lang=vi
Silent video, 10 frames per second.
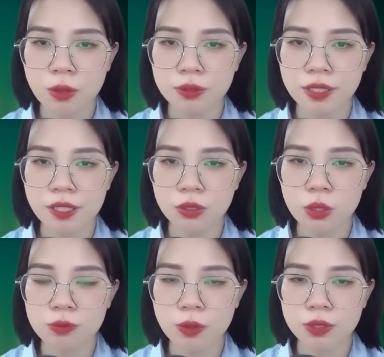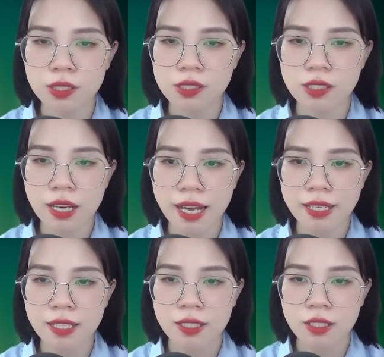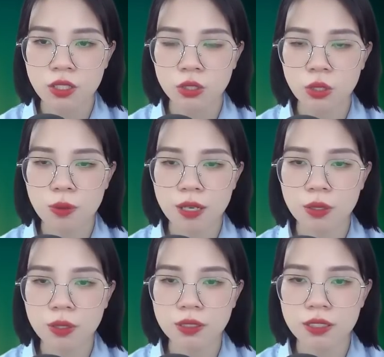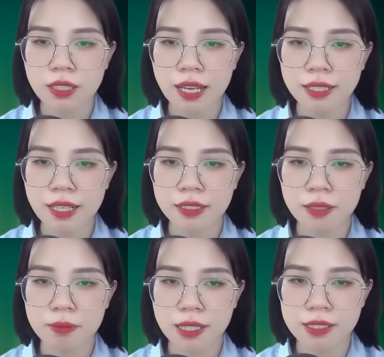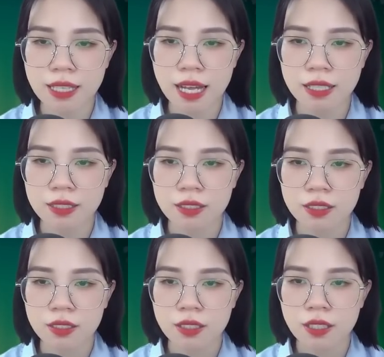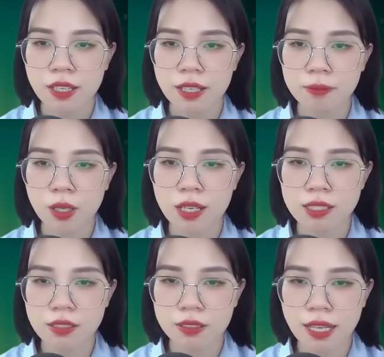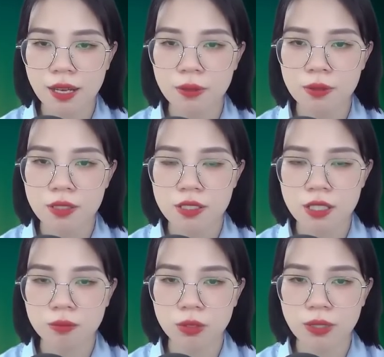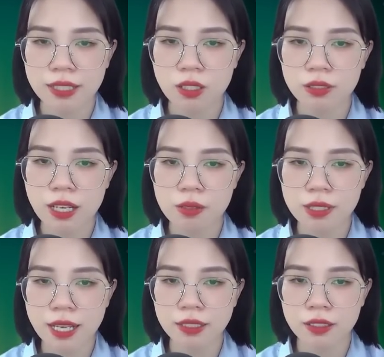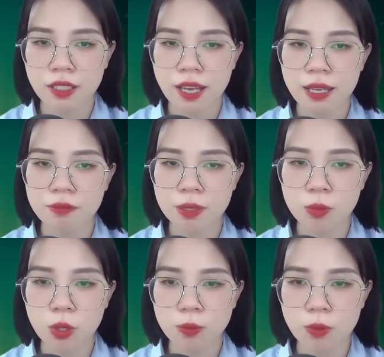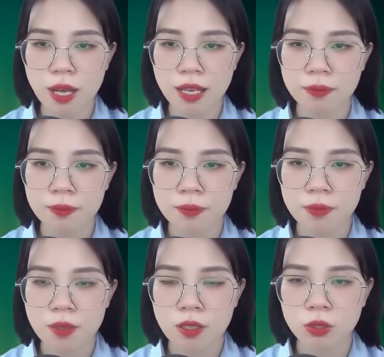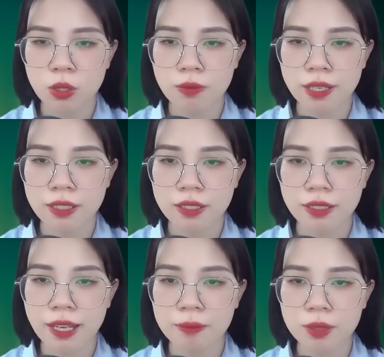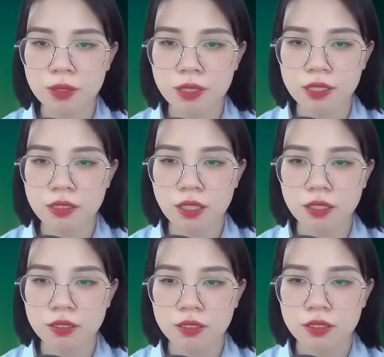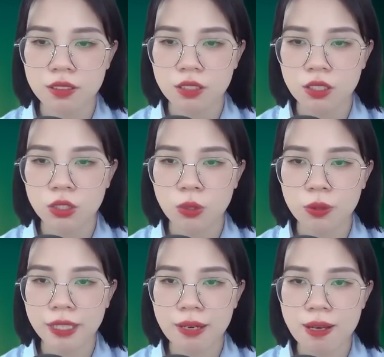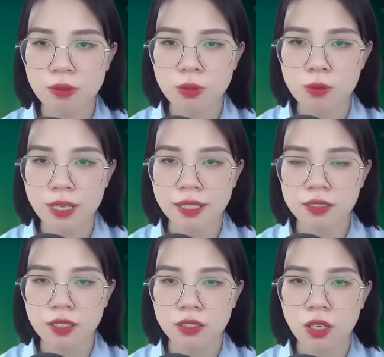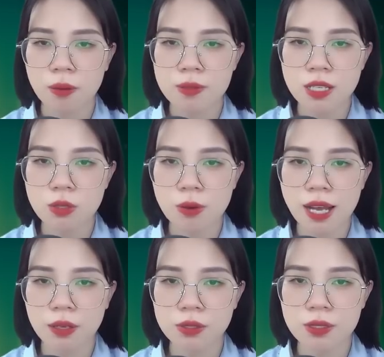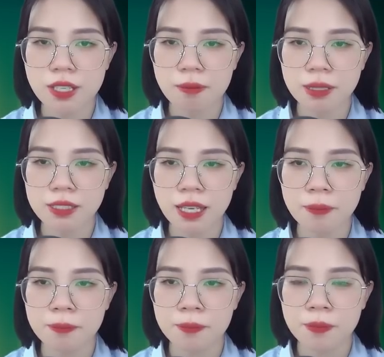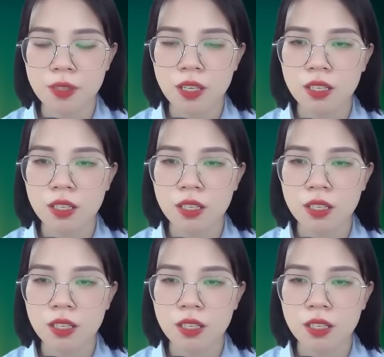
Tin nhắn nhắc nhở cũng lập tức vang lên. Tôi cười bước đến nhận hoa. Dạo này ngày nào cũng gọi video cho thẩm đình, đã kiếm được một khoản tiền rất lớn, có thể thực hiện mục tiêu làm việc tự do của tôi. Triệu uy nhiên tủi thân đứng cạnh, nhìn chăm chăm hai chúng tôi,